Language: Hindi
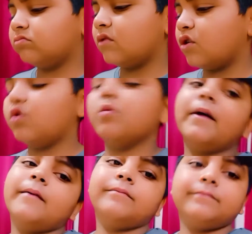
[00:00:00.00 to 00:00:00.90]
रूम है
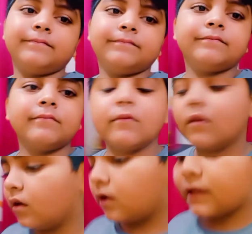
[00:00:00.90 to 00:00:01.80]

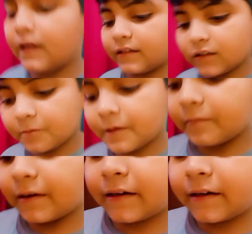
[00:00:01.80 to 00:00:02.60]
यहाँ देखो बैडमिंटन